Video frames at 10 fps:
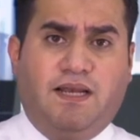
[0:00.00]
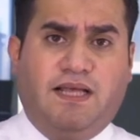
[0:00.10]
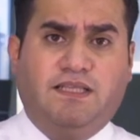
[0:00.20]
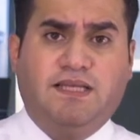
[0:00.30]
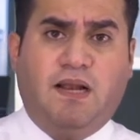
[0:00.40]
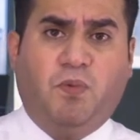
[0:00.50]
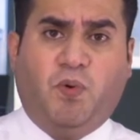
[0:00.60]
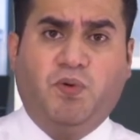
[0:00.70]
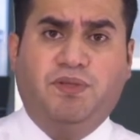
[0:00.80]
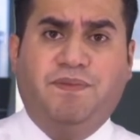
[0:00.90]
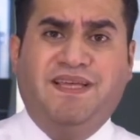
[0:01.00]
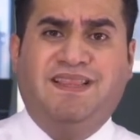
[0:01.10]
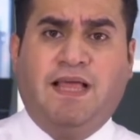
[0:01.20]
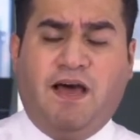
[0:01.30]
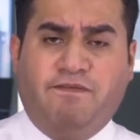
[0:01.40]
لا تزال الوعود
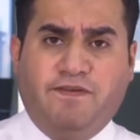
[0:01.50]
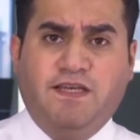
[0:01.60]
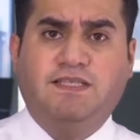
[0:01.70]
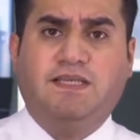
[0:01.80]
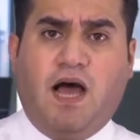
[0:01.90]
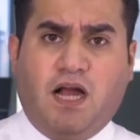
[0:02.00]
بتحفيز